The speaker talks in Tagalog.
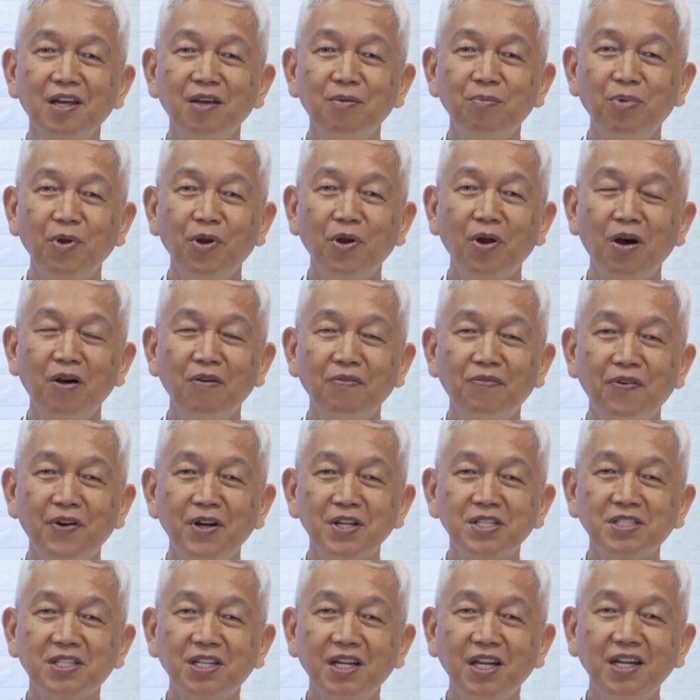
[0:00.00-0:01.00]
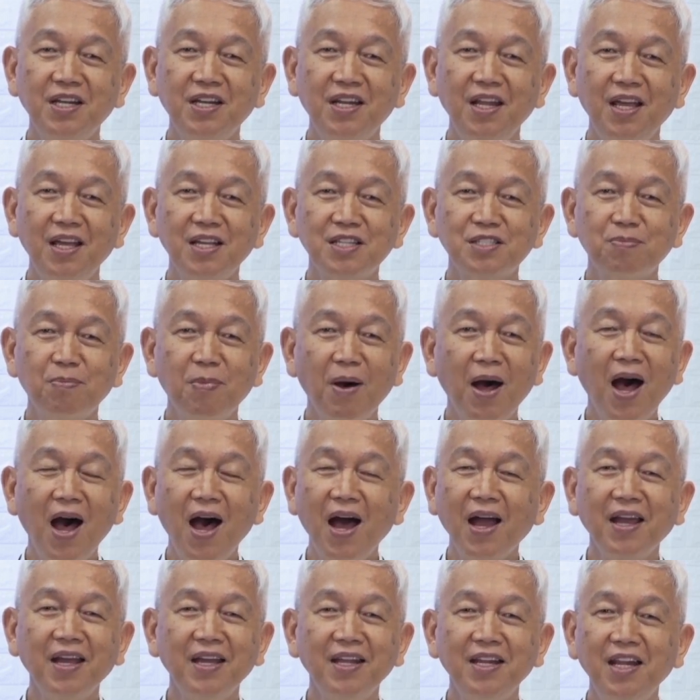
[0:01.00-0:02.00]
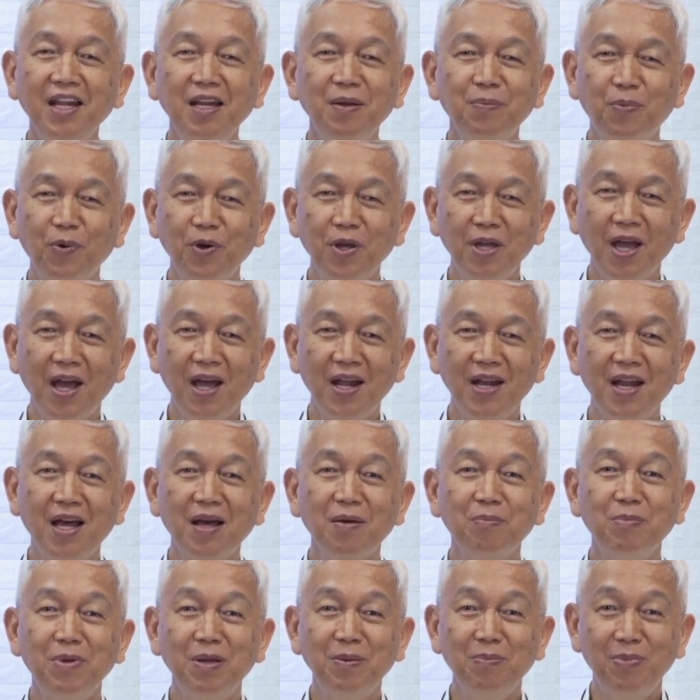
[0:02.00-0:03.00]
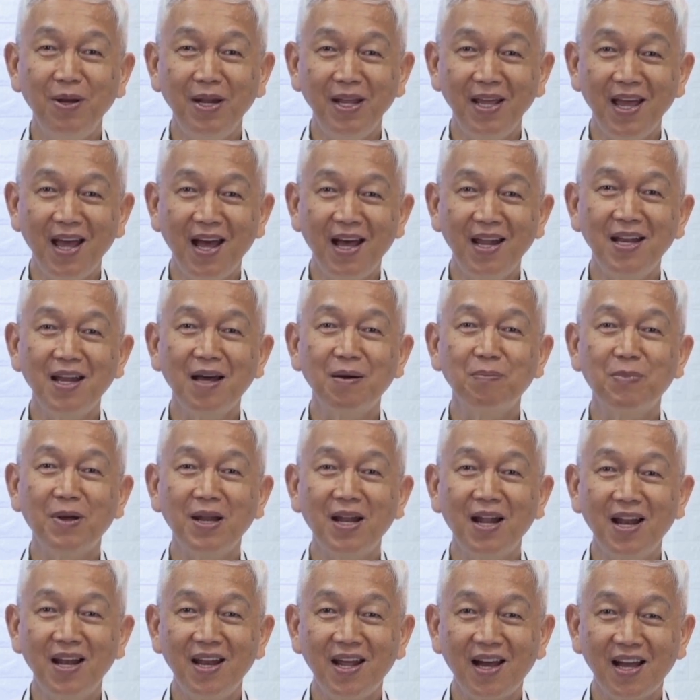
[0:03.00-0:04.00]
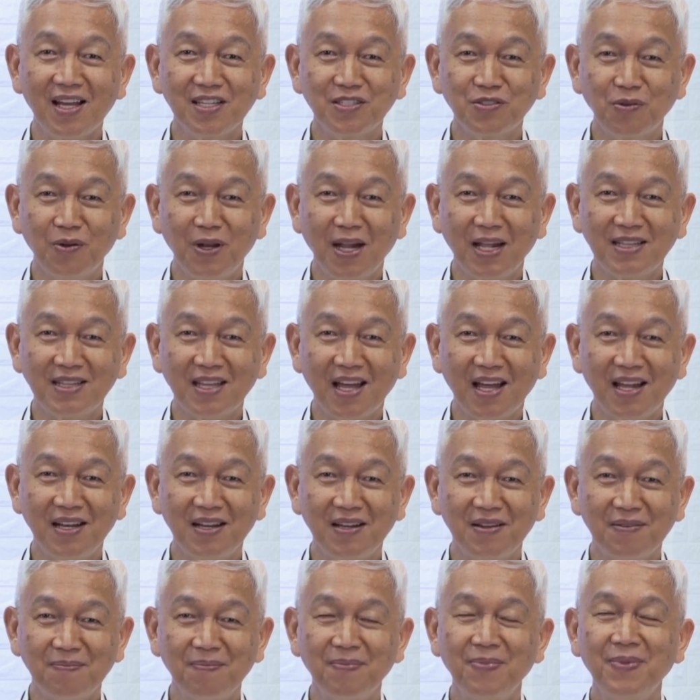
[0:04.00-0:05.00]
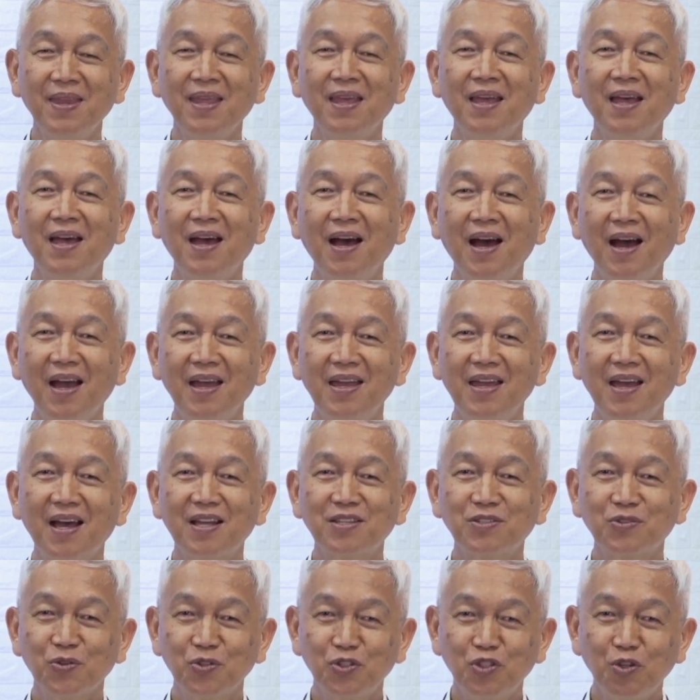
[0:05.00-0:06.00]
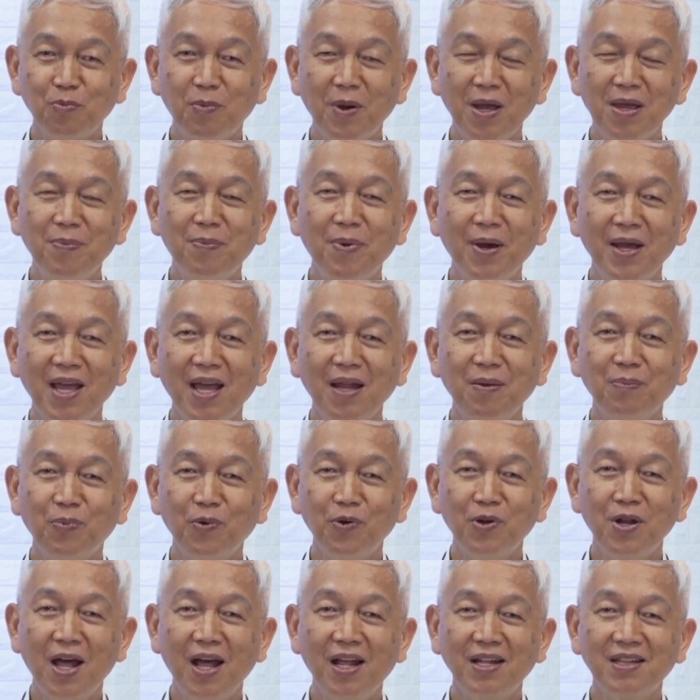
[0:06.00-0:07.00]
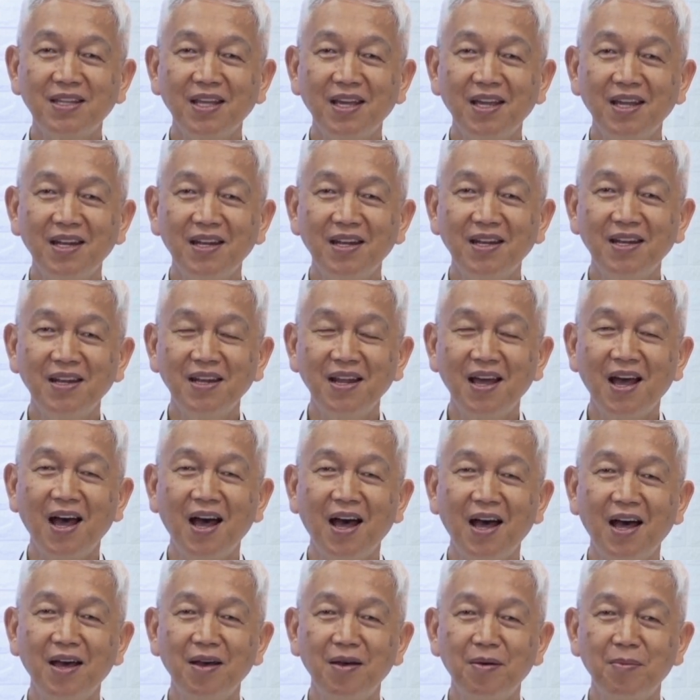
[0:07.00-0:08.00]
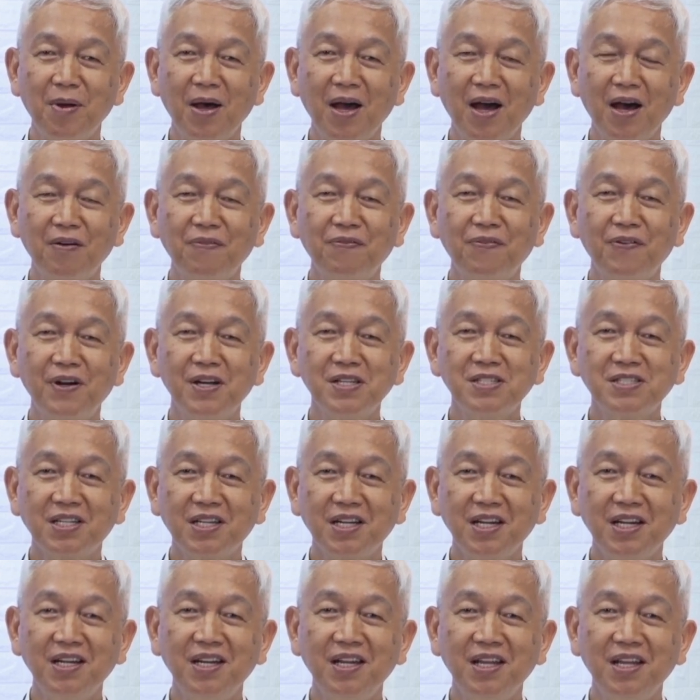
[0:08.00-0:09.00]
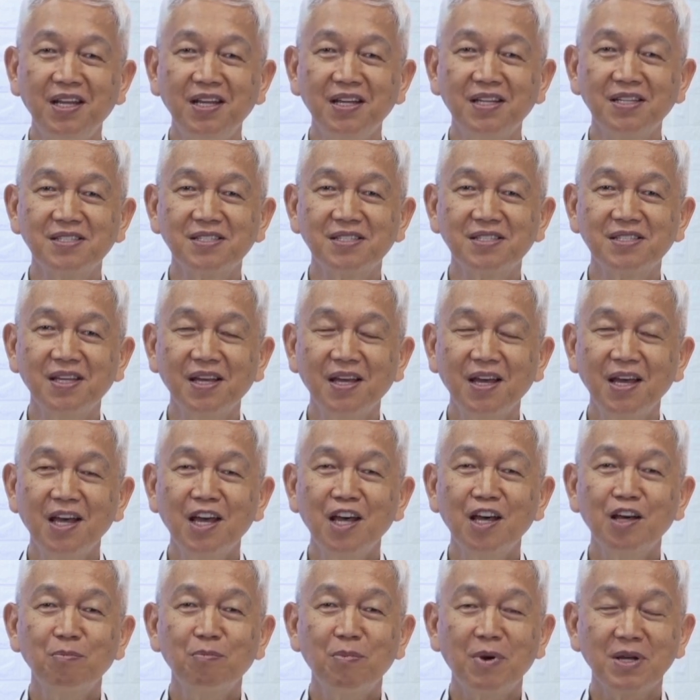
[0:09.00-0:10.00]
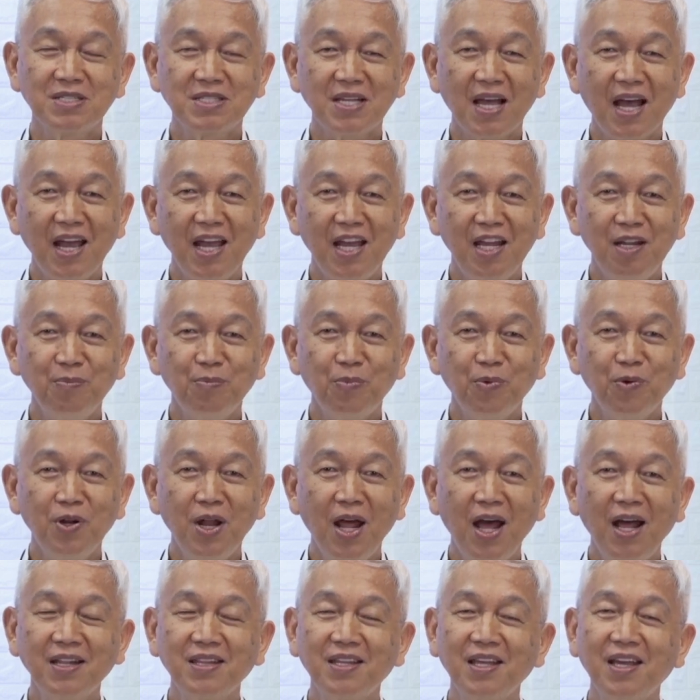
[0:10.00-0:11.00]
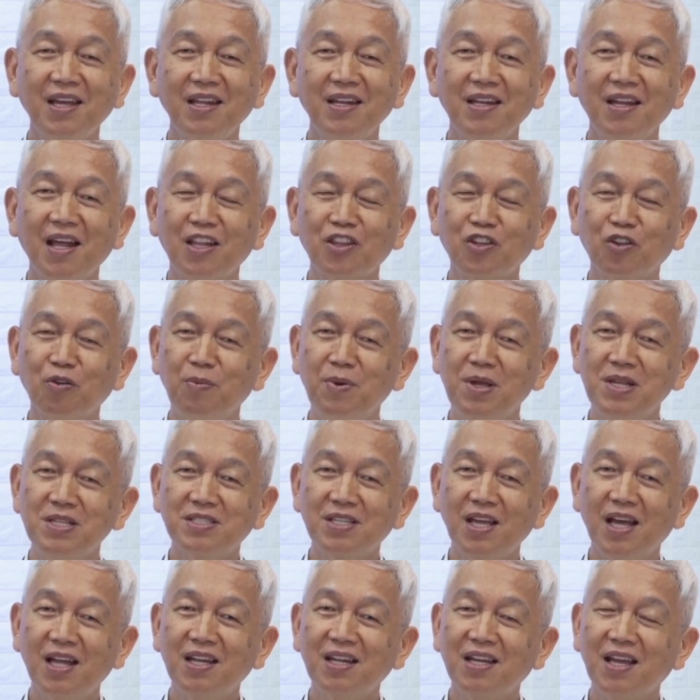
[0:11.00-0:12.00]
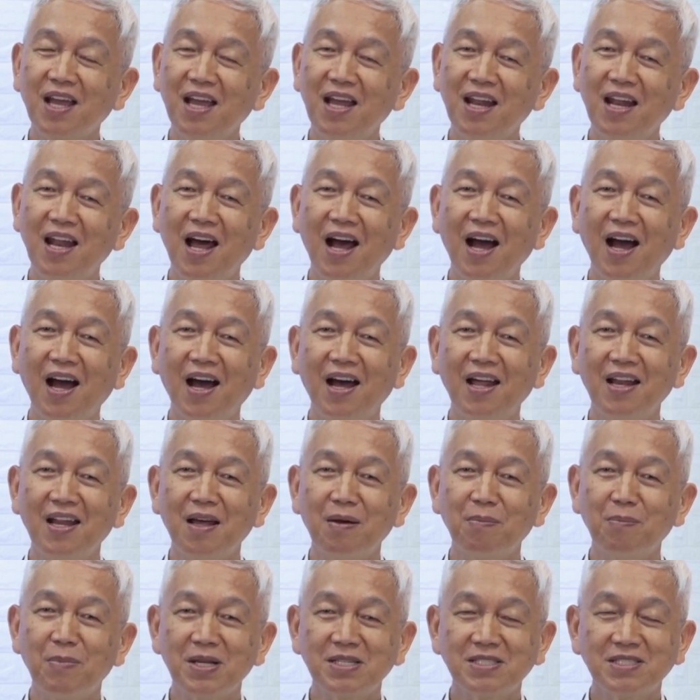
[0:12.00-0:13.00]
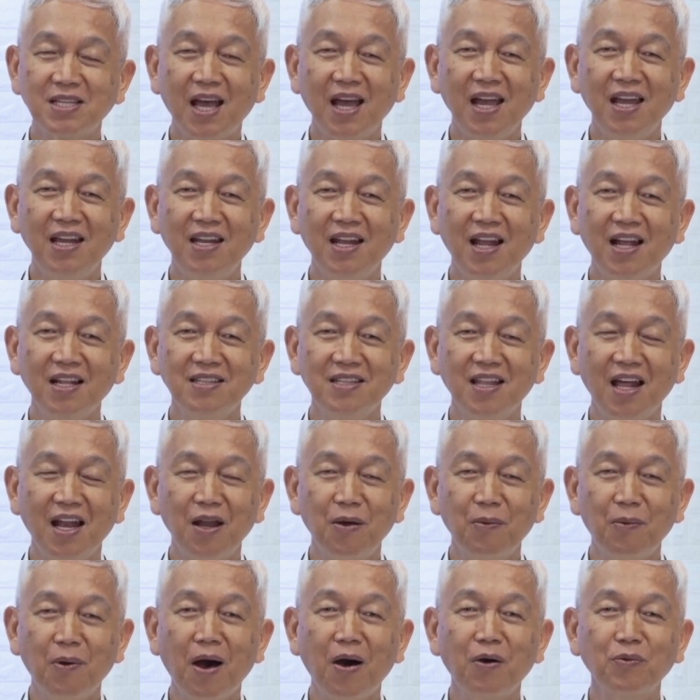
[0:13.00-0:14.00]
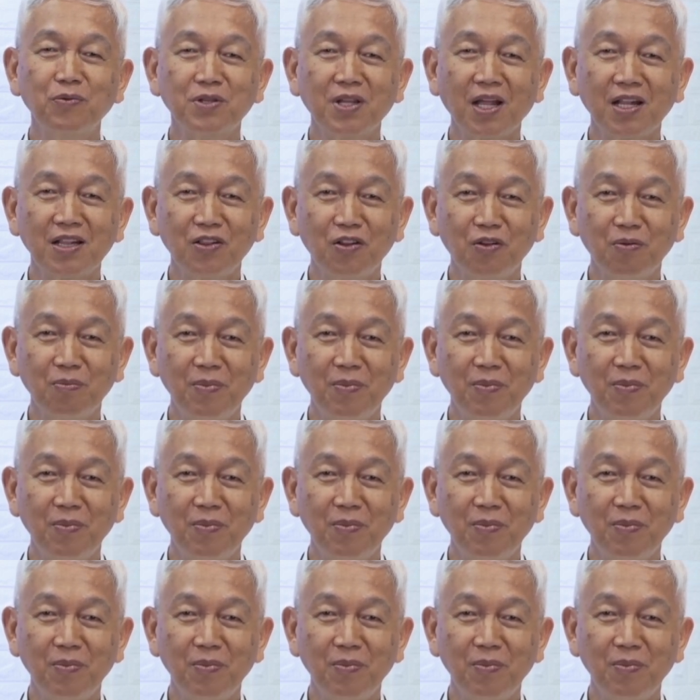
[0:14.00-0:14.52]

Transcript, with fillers: Pero ang first readings, bahagi din po yan ng Biblia ng banal na kasulatan. Kaya susubaybayan po natin ang mga first readings Basahin po natin at kuminsan kailangan ng basahin ng dalawa o tatlong